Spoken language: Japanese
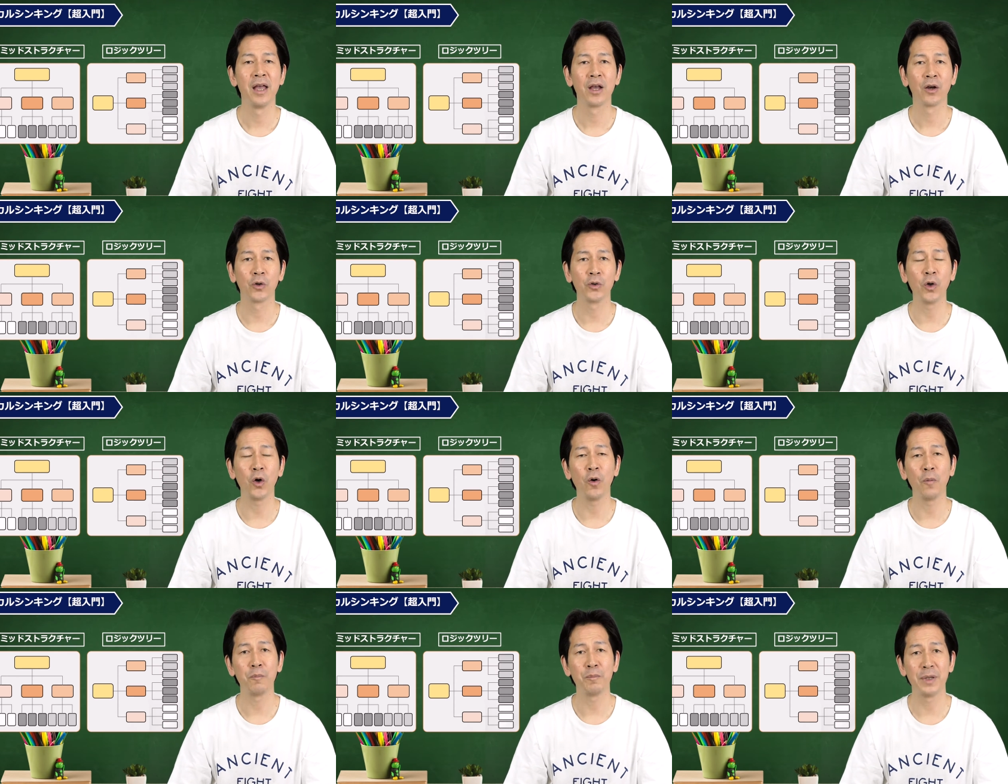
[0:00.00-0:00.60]
こ
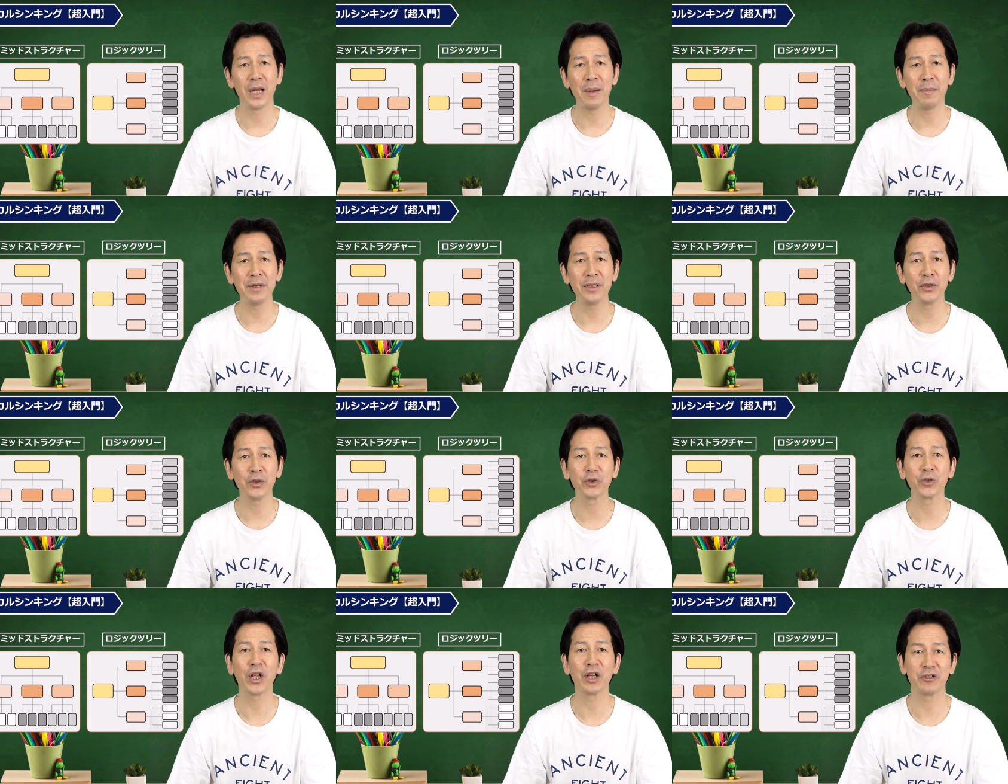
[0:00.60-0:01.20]
の
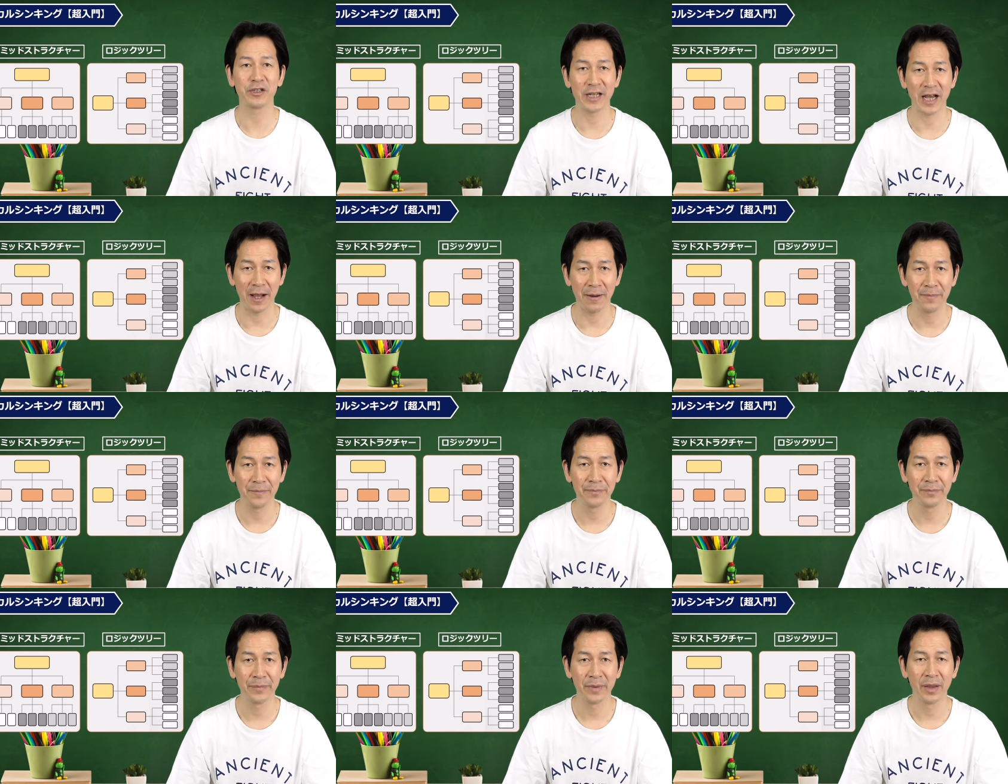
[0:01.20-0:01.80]
ピラミッドストラクチャー、
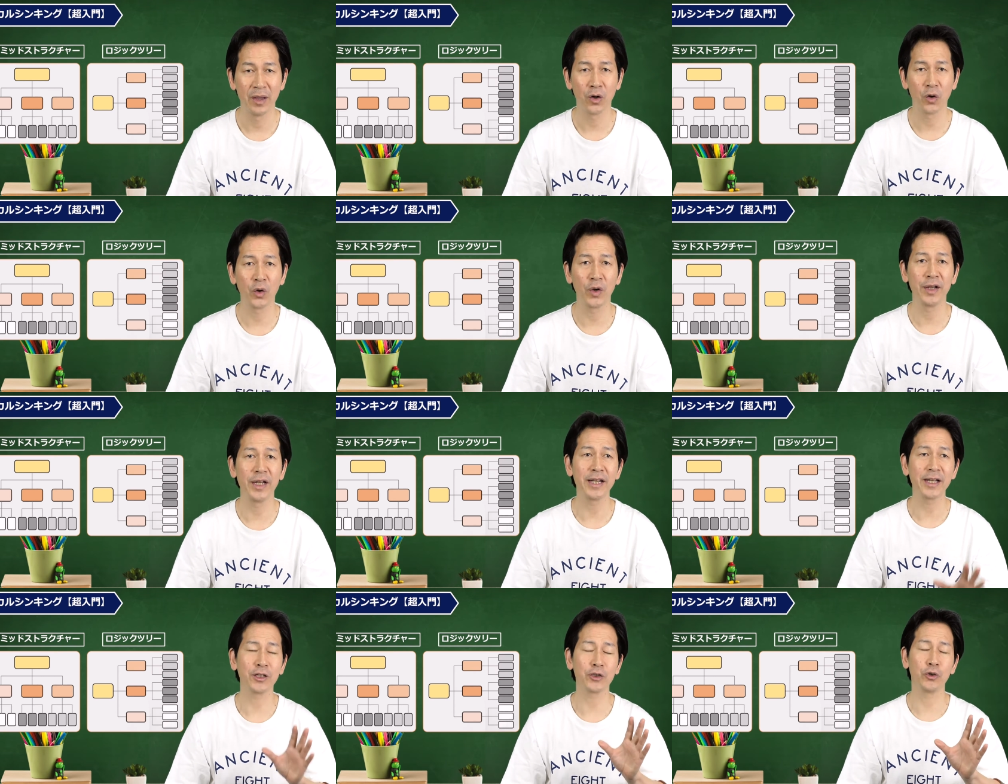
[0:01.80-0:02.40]
これ
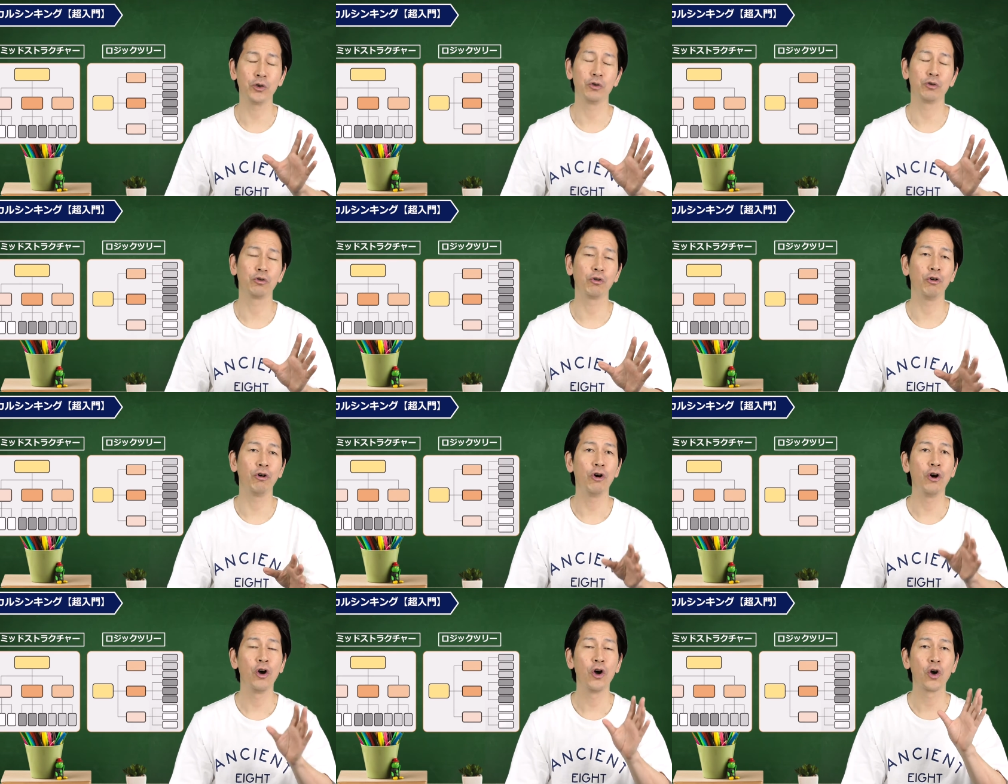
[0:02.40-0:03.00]
は何かという
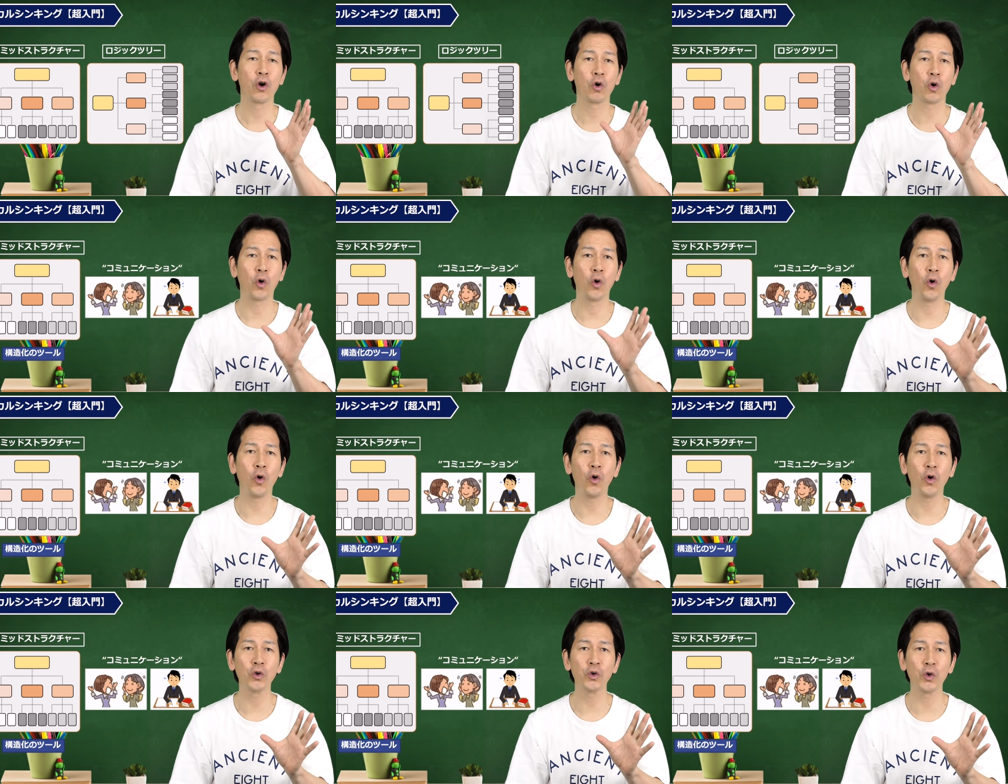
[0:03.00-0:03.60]
と、
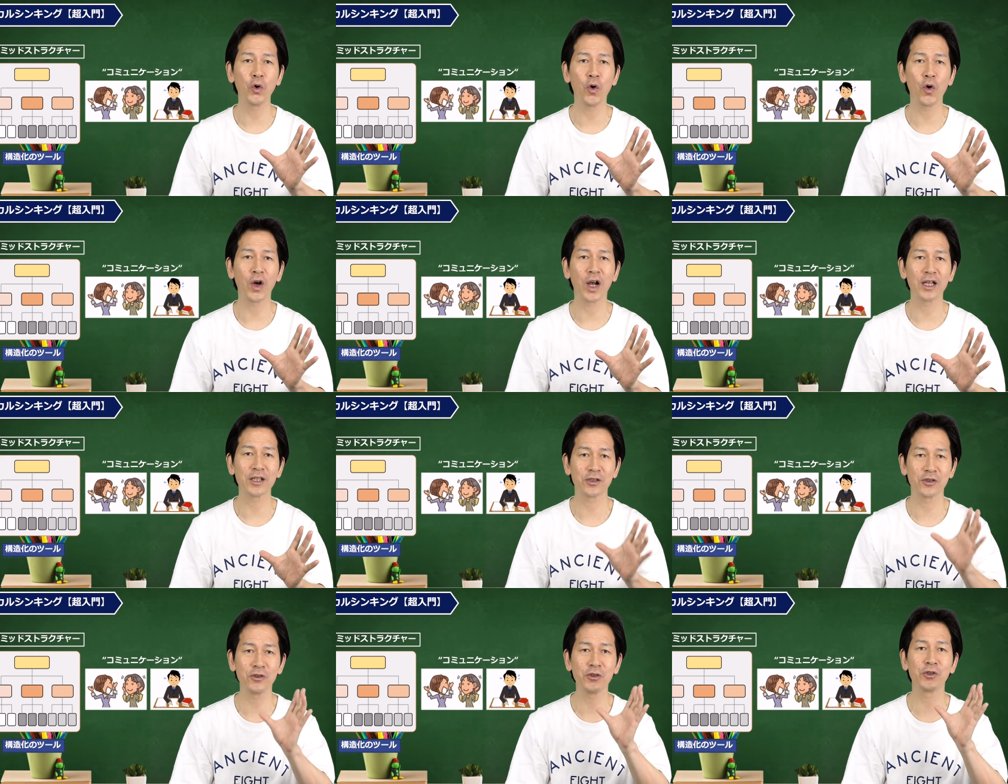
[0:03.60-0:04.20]
構造
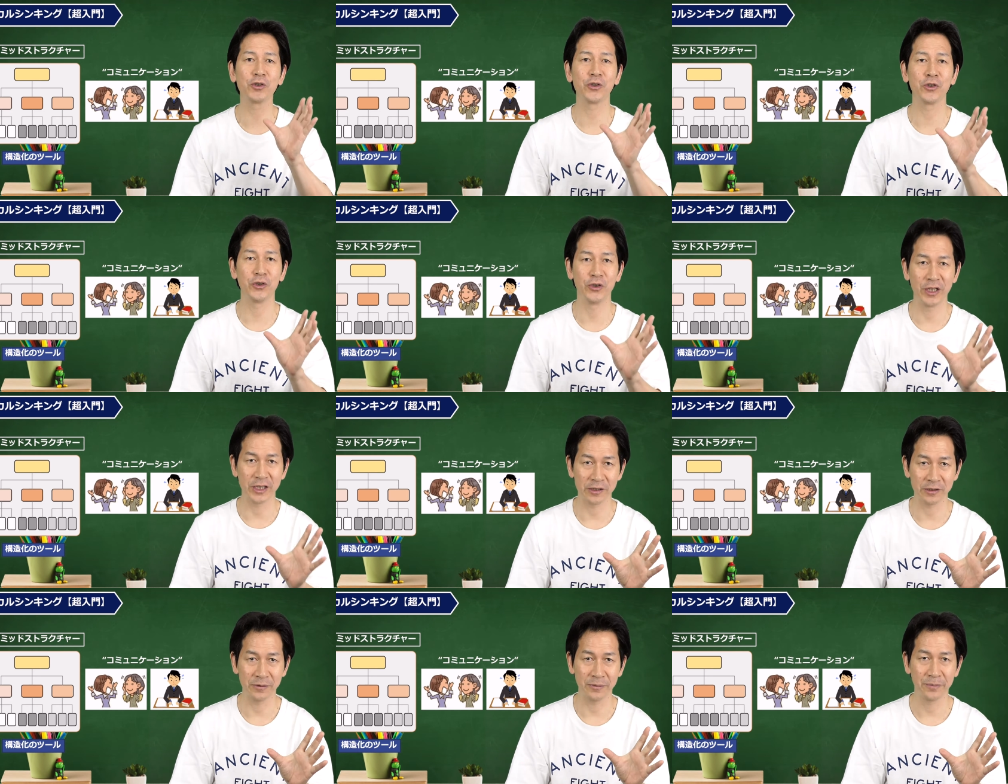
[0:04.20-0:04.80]
化するツール
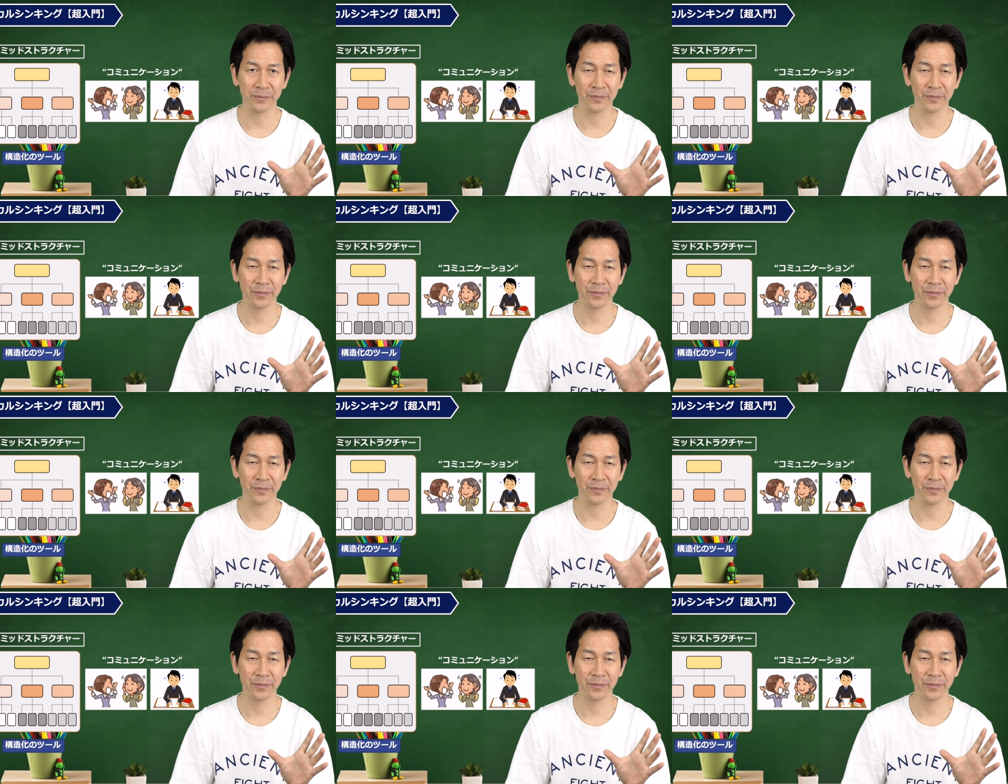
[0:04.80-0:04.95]
です。